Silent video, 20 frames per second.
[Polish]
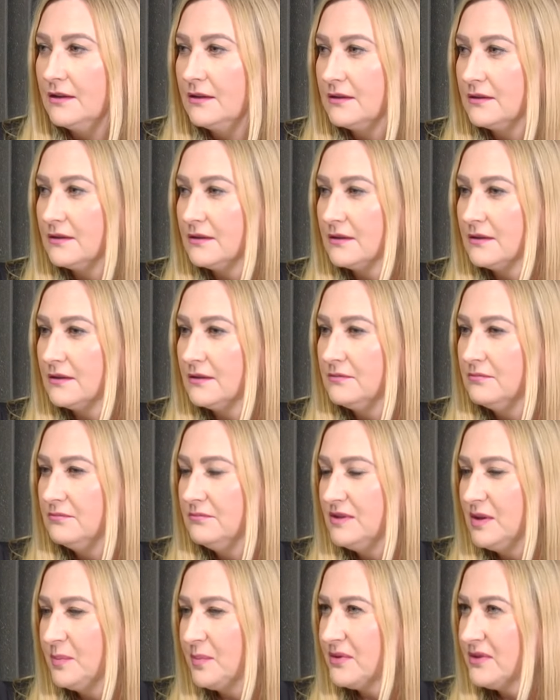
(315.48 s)
E,
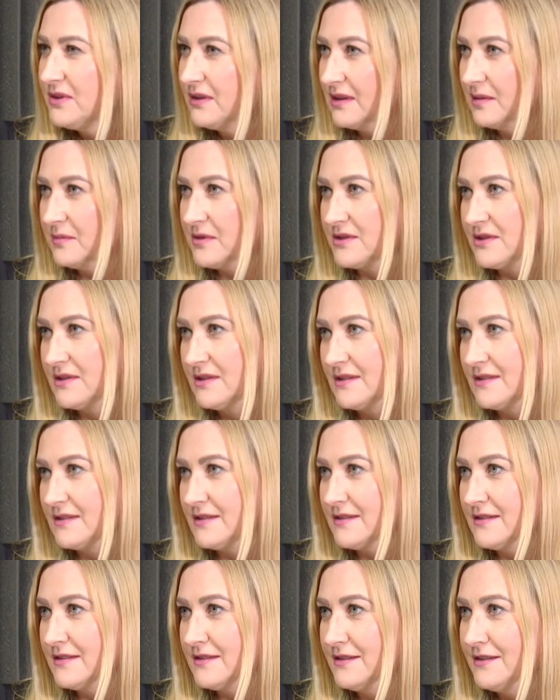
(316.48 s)
nie podjęłam jeszcze
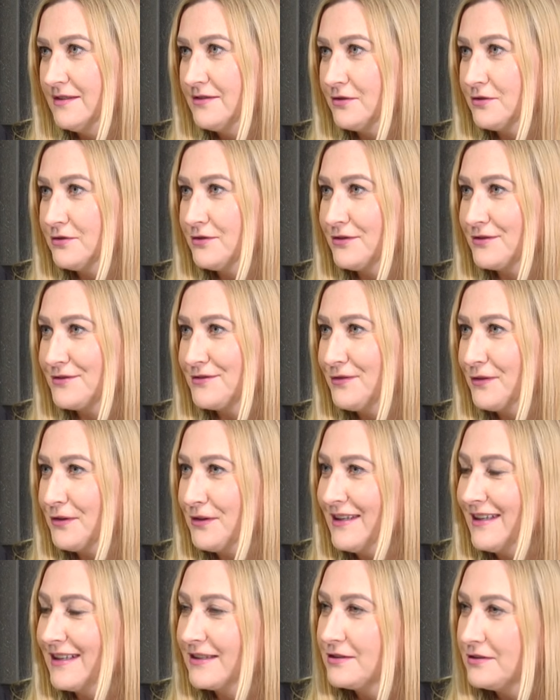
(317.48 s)
decyzji co do
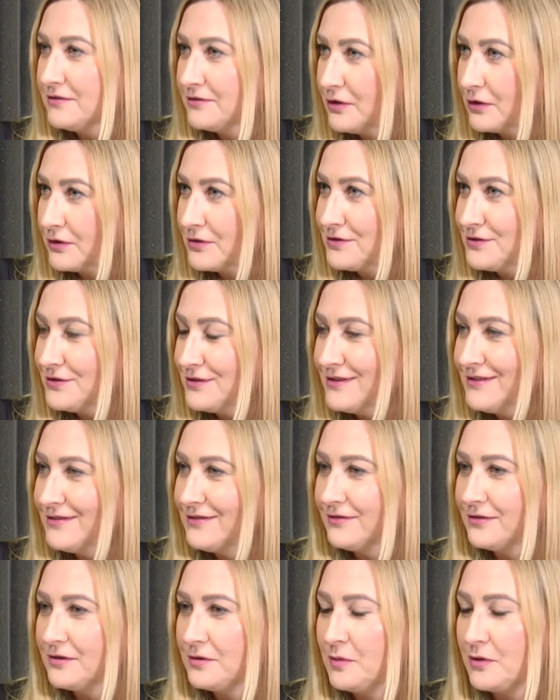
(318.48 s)
swojej aktywności
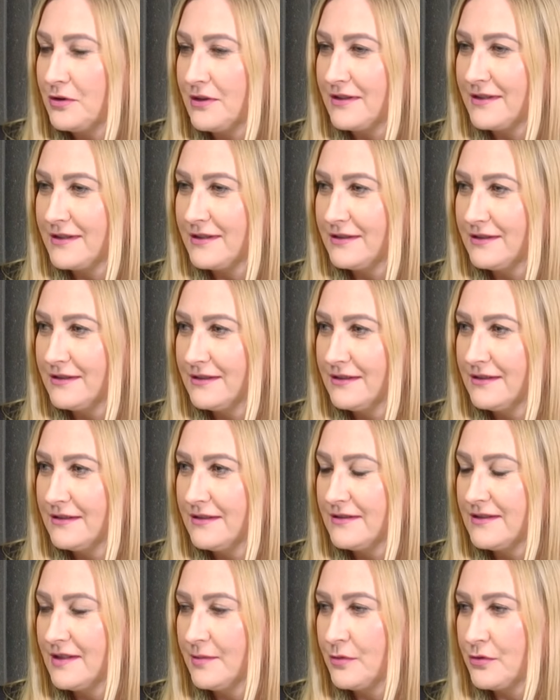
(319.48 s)
w wyborach
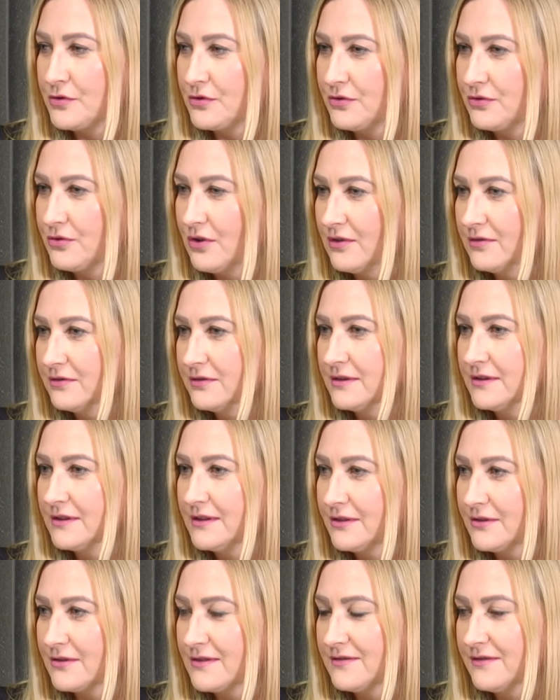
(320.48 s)
e,
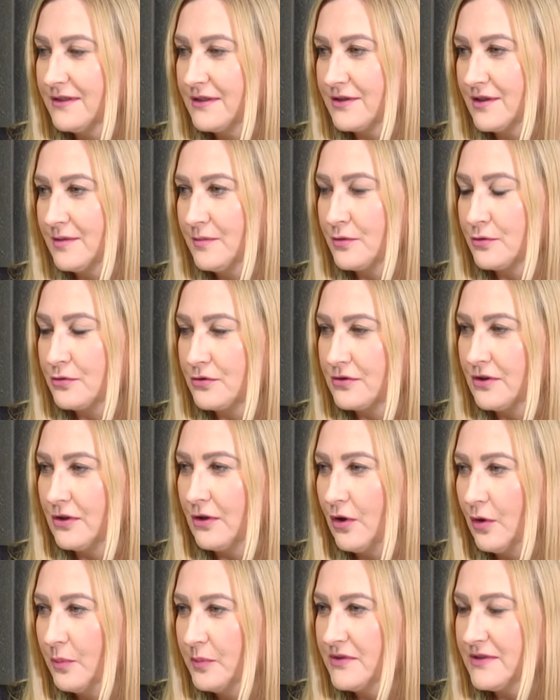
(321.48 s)
samorządowych. Rozważam
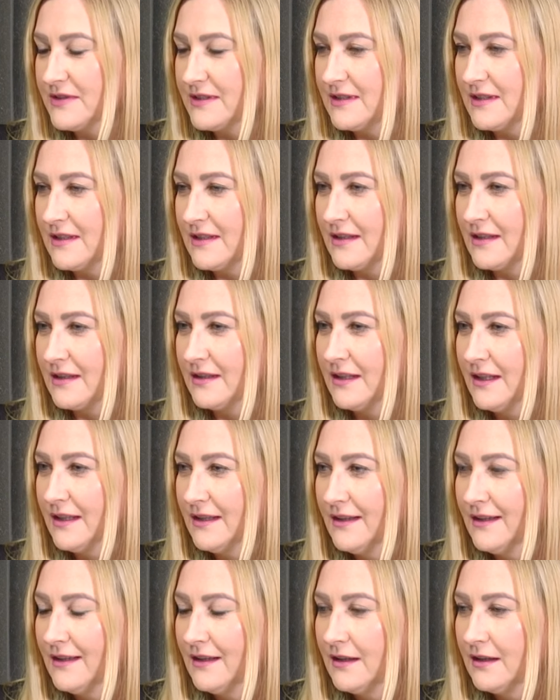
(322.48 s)
różne opcje.
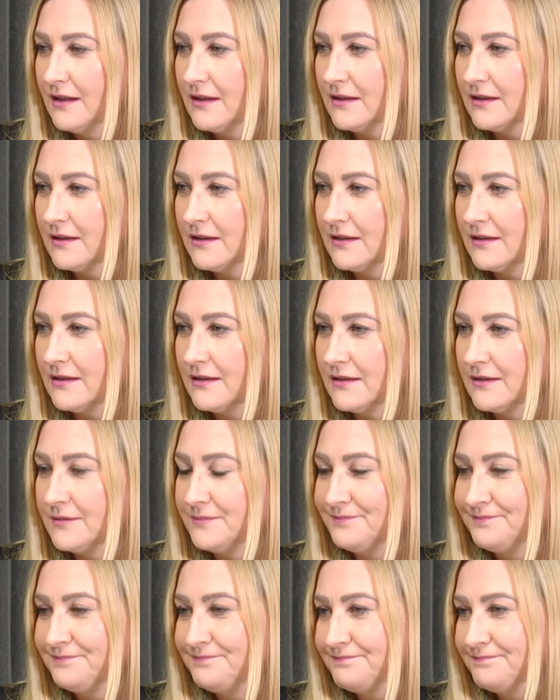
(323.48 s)

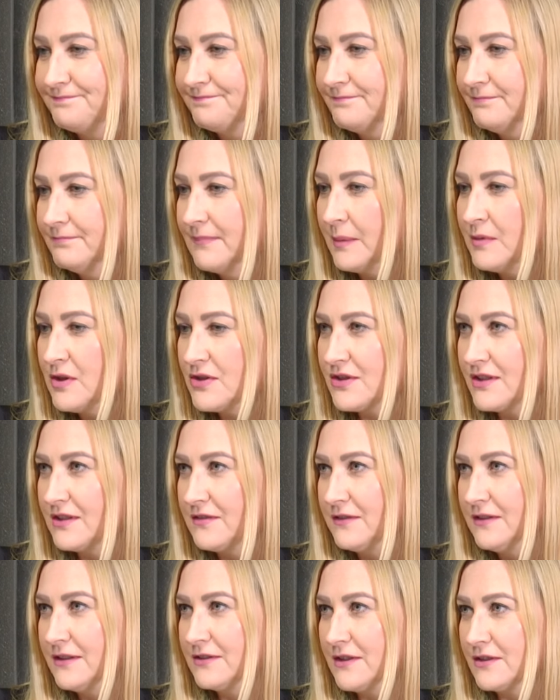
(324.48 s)
E, mam jeszcze
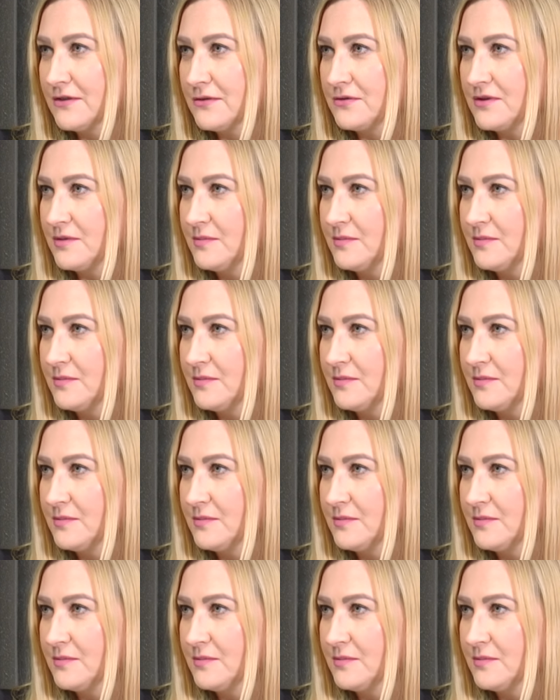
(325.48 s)
chwilę czasu,